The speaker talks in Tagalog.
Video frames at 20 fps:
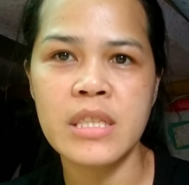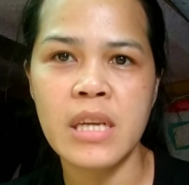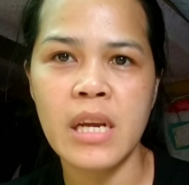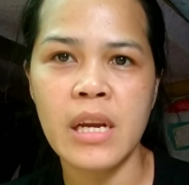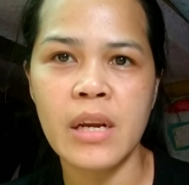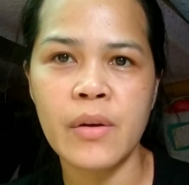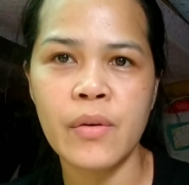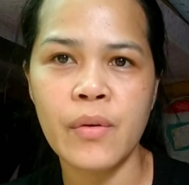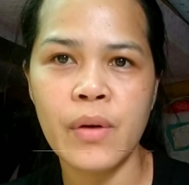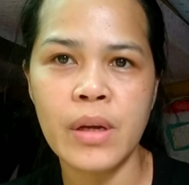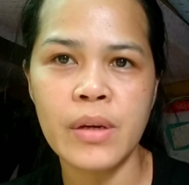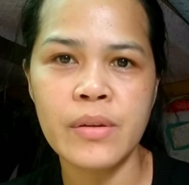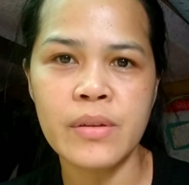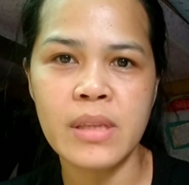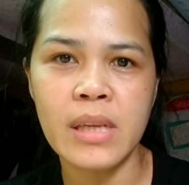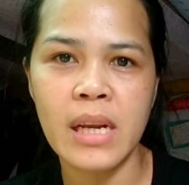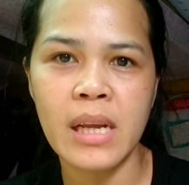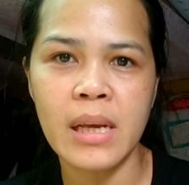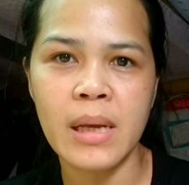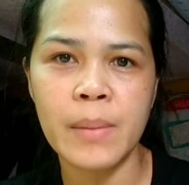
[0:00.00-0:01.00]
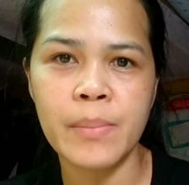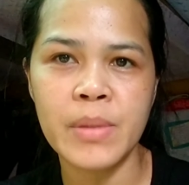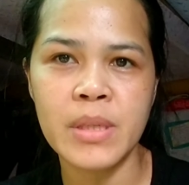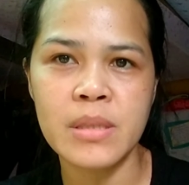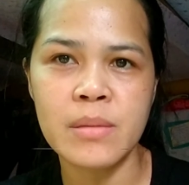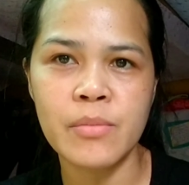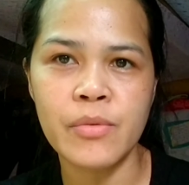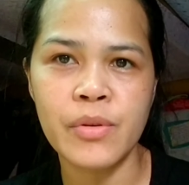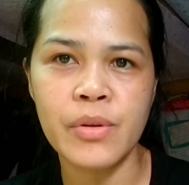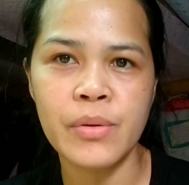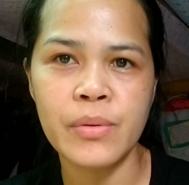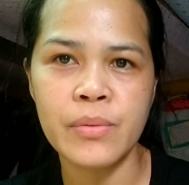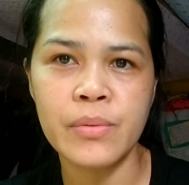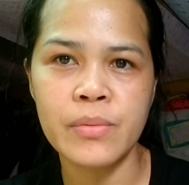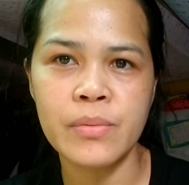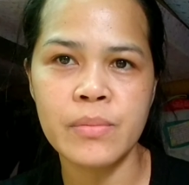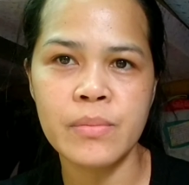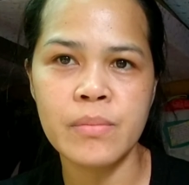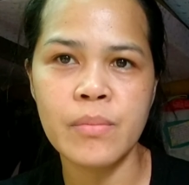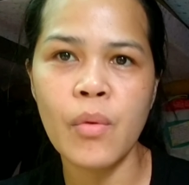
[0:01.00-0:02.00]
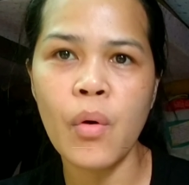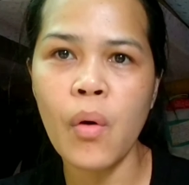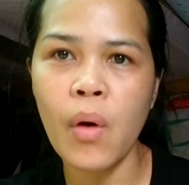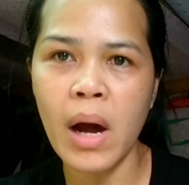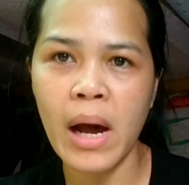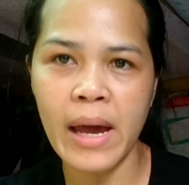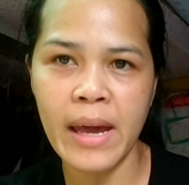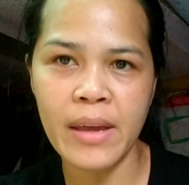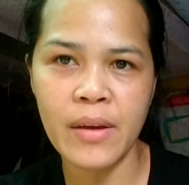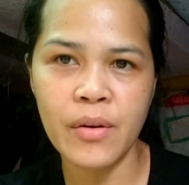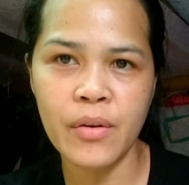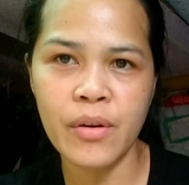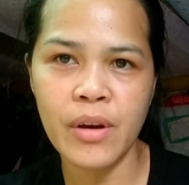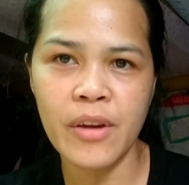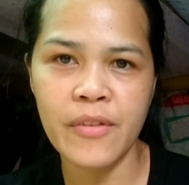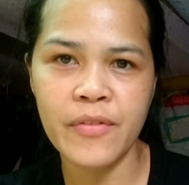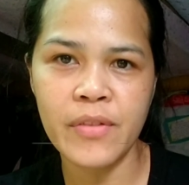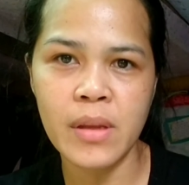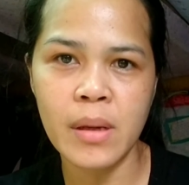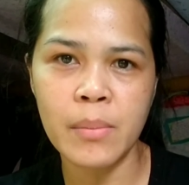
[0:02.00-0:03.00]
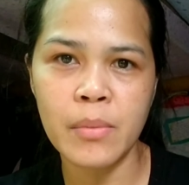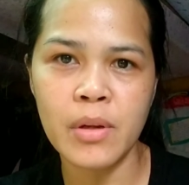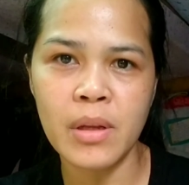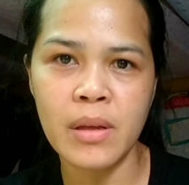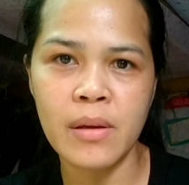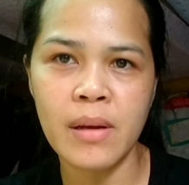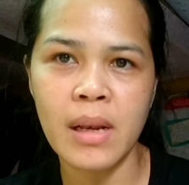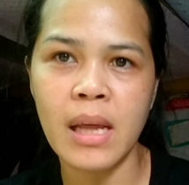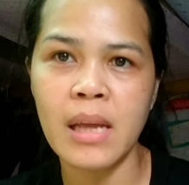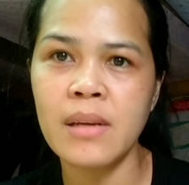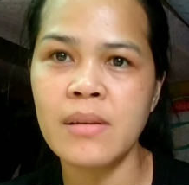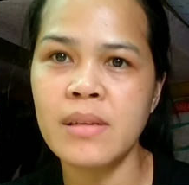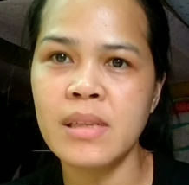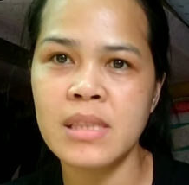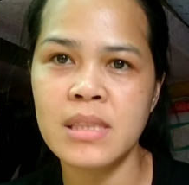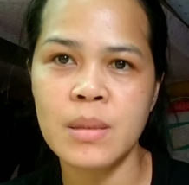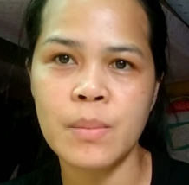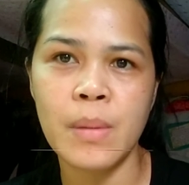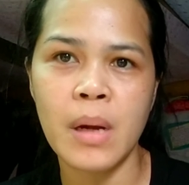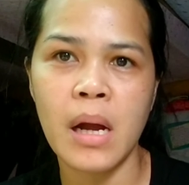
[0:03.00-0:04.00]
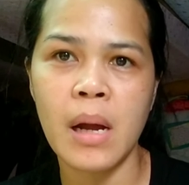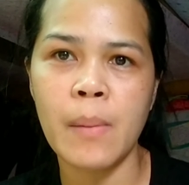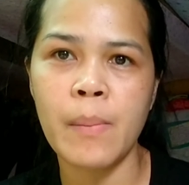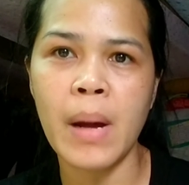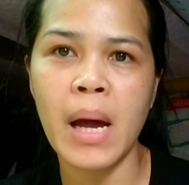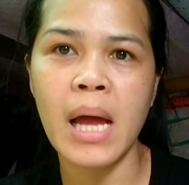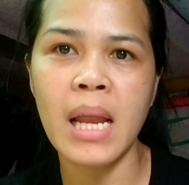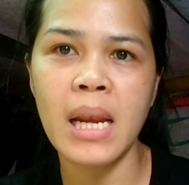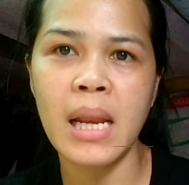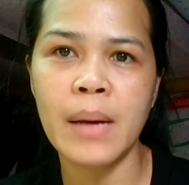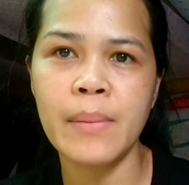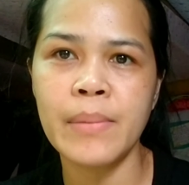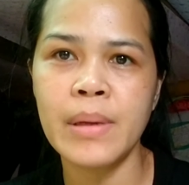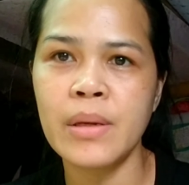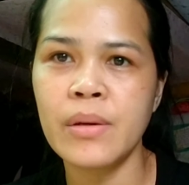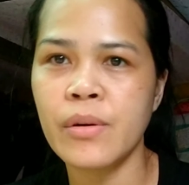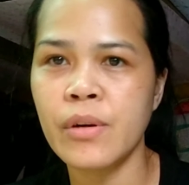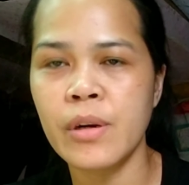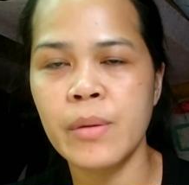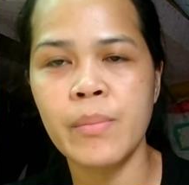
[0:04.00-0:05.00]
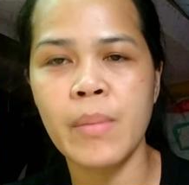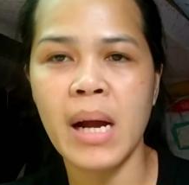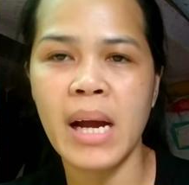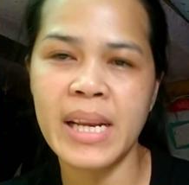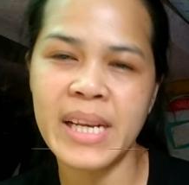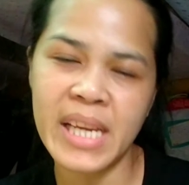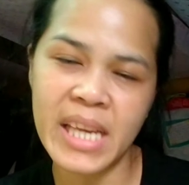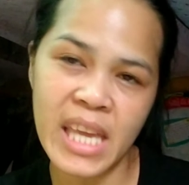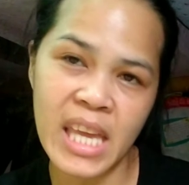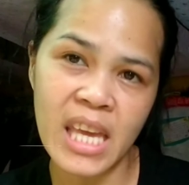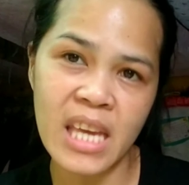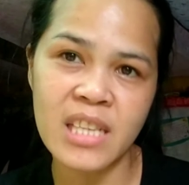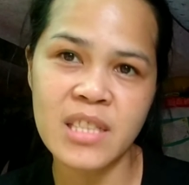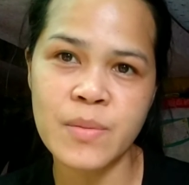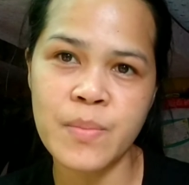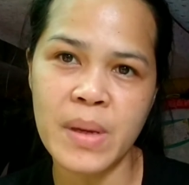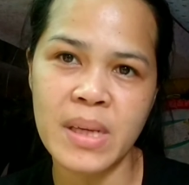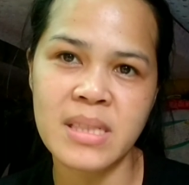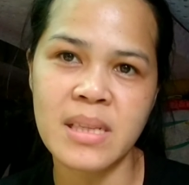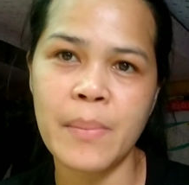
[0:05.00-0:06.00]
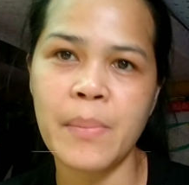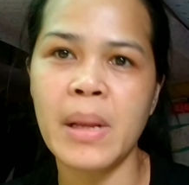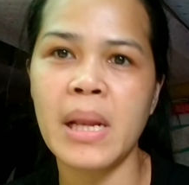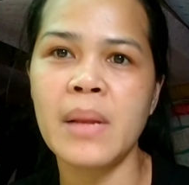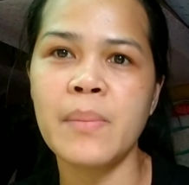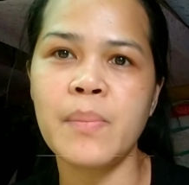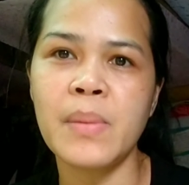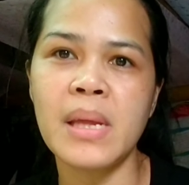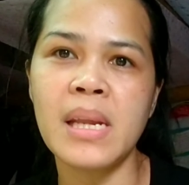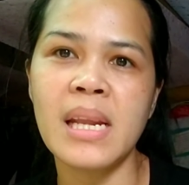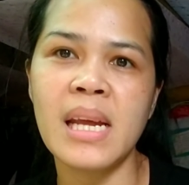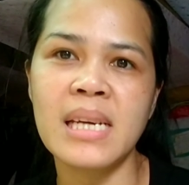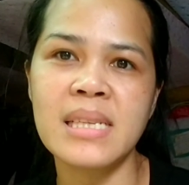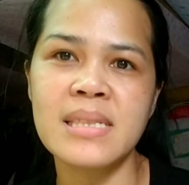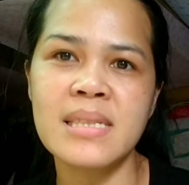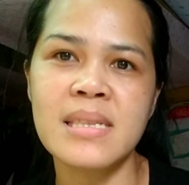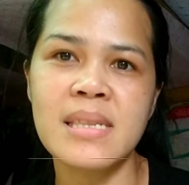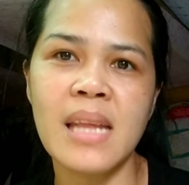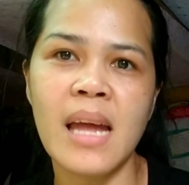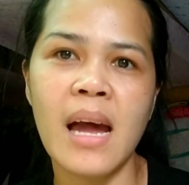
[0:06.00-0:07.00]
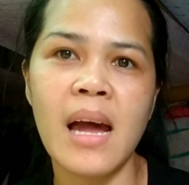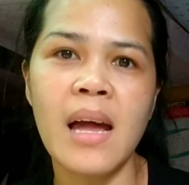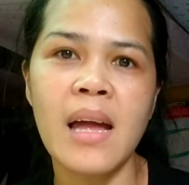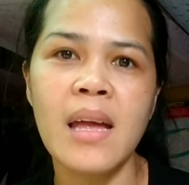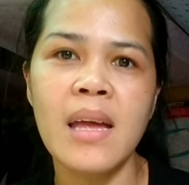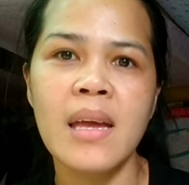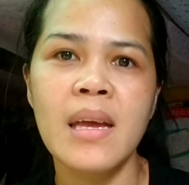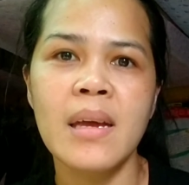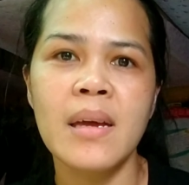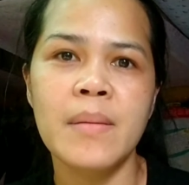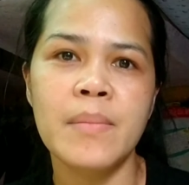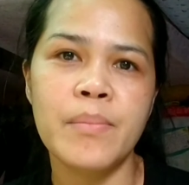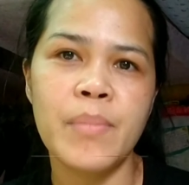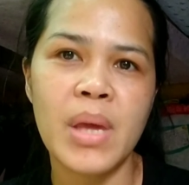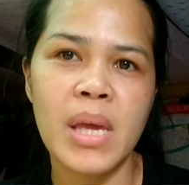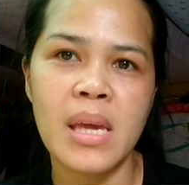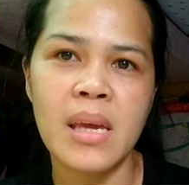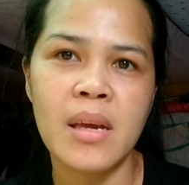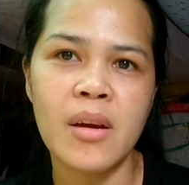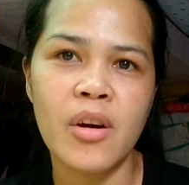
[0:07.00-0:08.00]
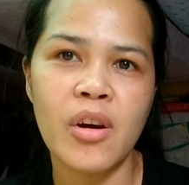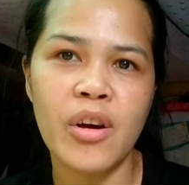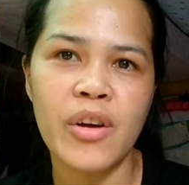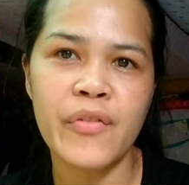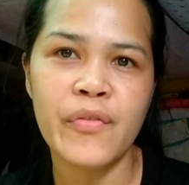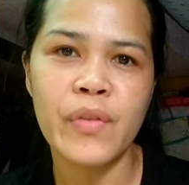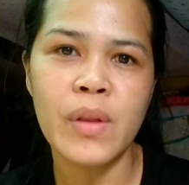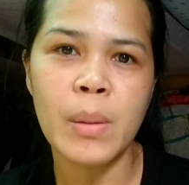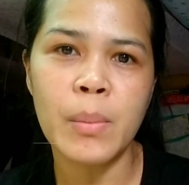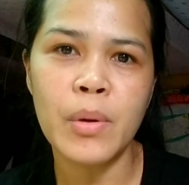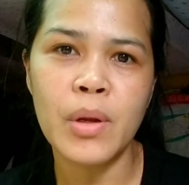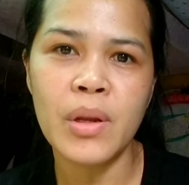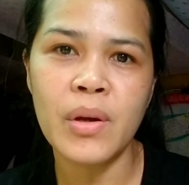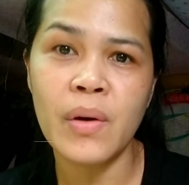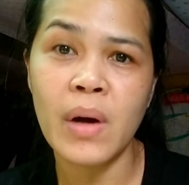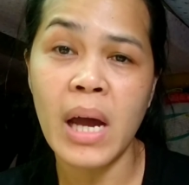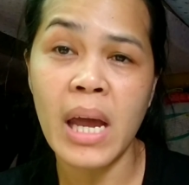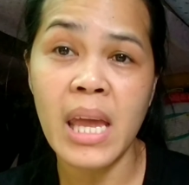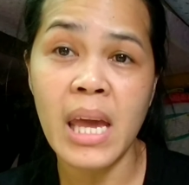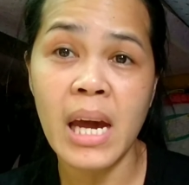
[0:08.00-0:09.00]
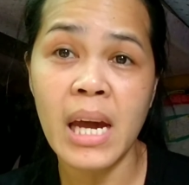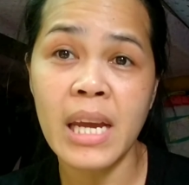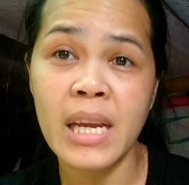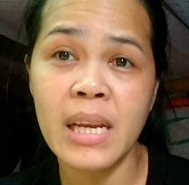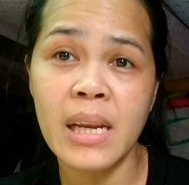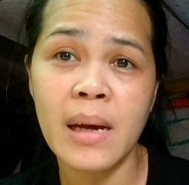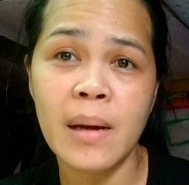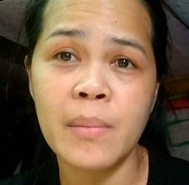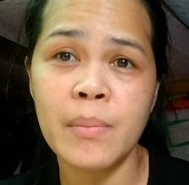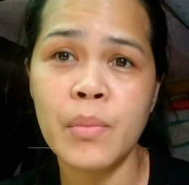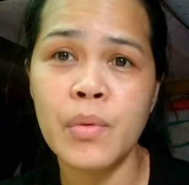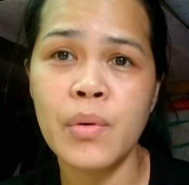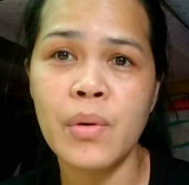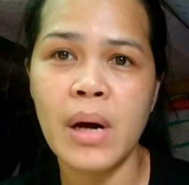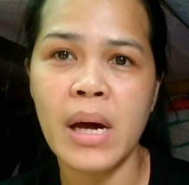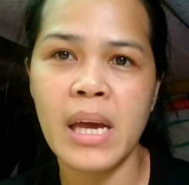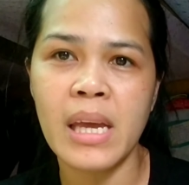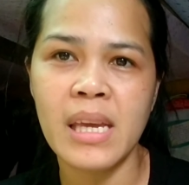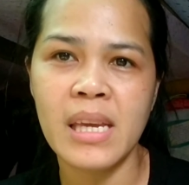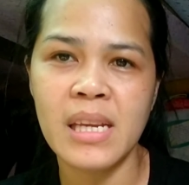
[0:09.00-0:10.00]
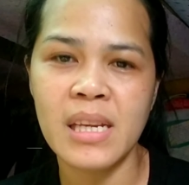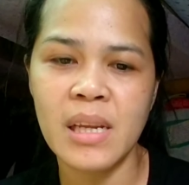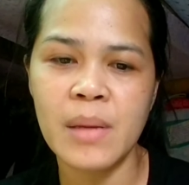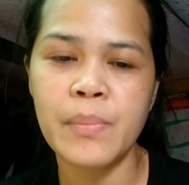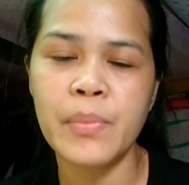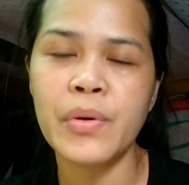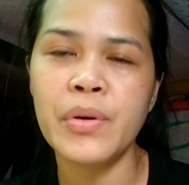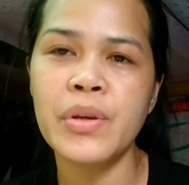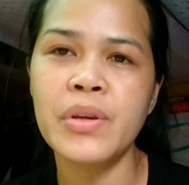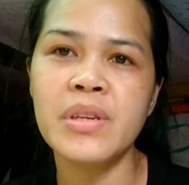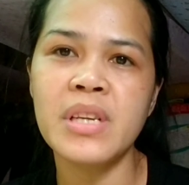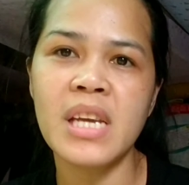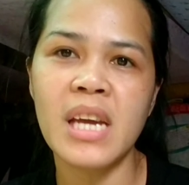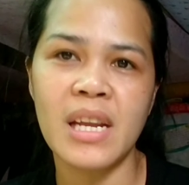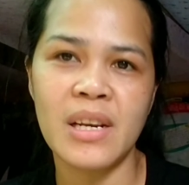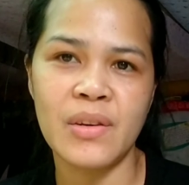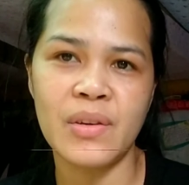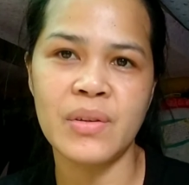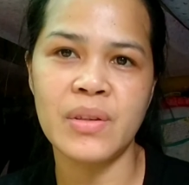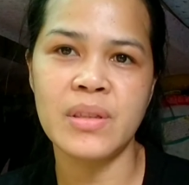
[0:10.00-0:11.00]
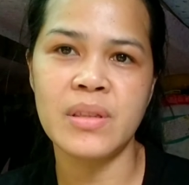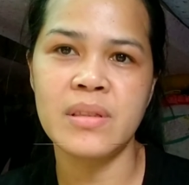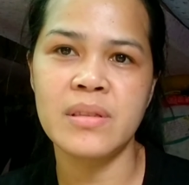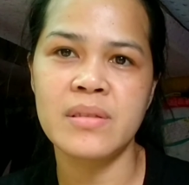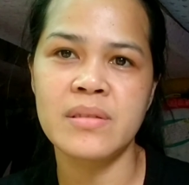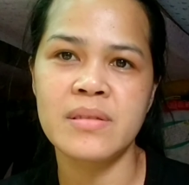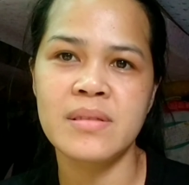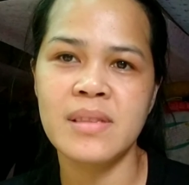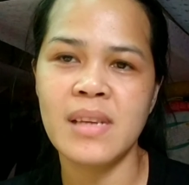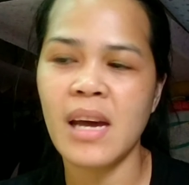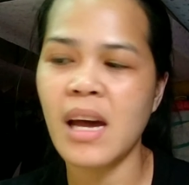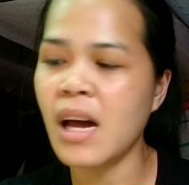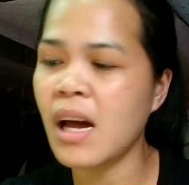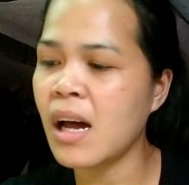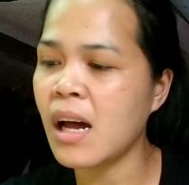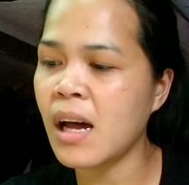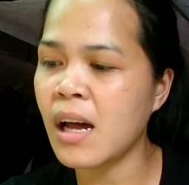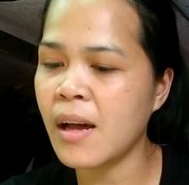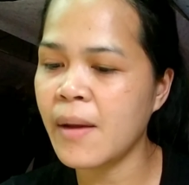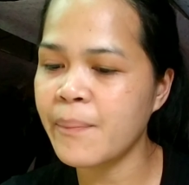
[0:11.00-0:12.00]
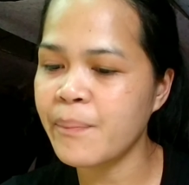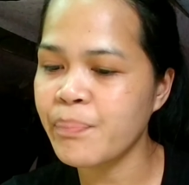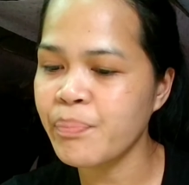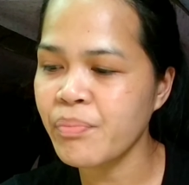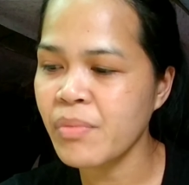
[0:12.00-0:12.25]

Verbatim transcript: i-share kung ano talaga mismo yung buhay OFW lalo na sa mga mahal namin or mga nag expect sa Pilipinas na being OFW hayahay na ang buhay. Hindi po yun ganun. Uh,